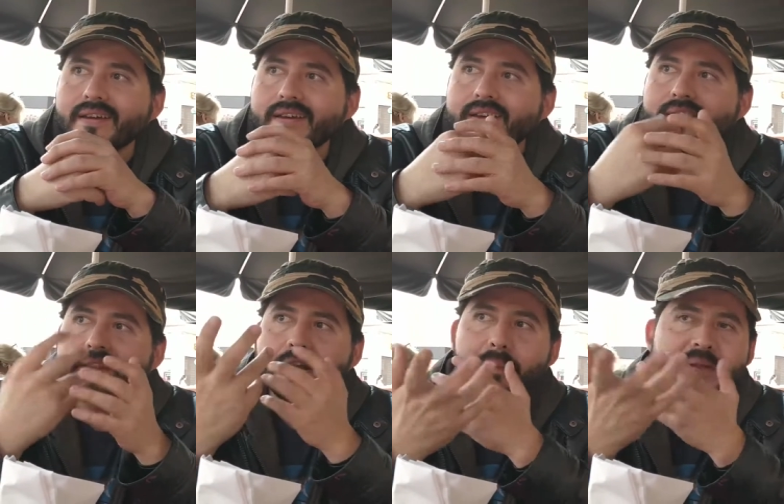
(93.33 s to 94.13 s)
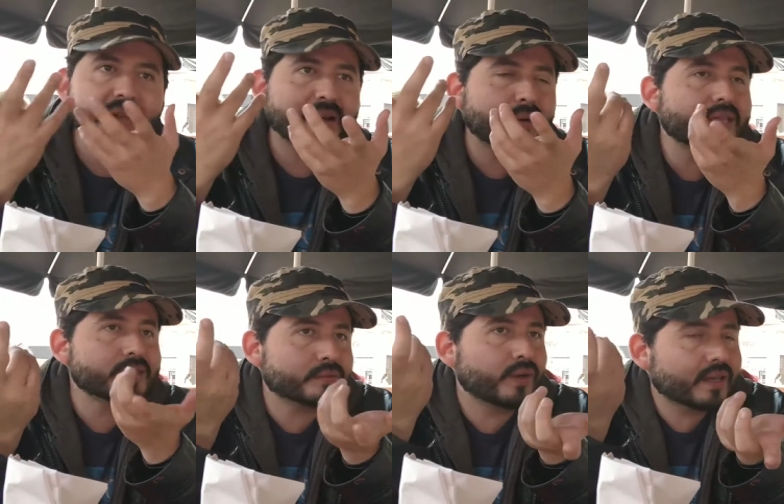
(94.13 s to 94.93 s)
Y que de repente recuerdas,
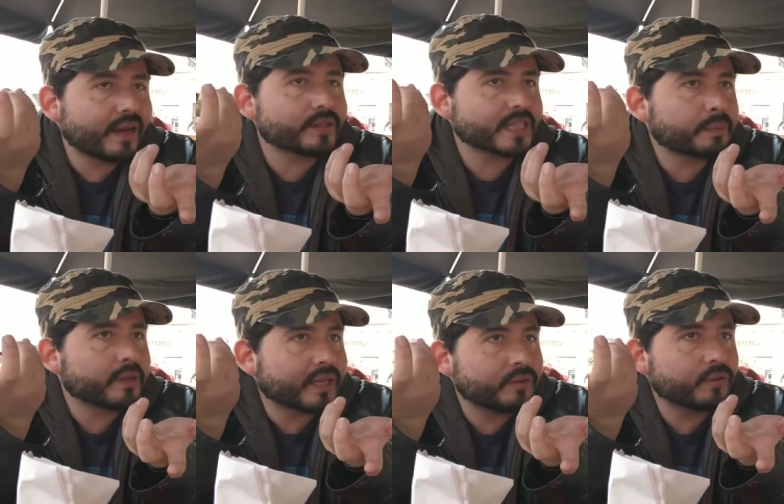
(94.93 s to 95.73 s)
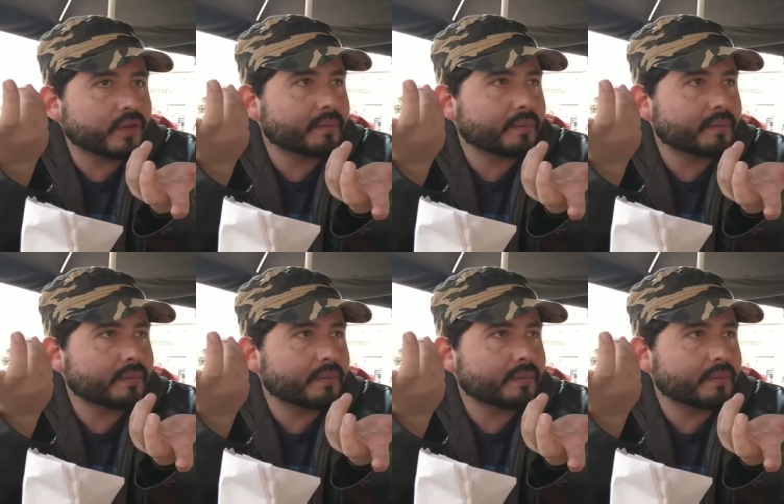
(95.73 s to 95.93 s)
güey, claro, está explotando el